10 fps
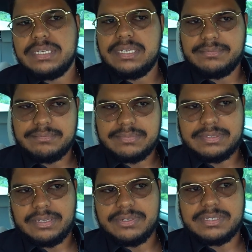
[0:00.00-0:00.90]
dele.
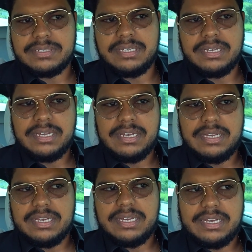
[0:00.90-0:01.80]
Então, assim,
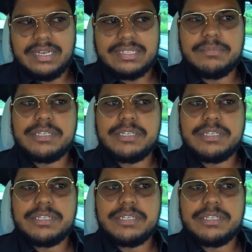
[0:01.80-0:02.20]
é da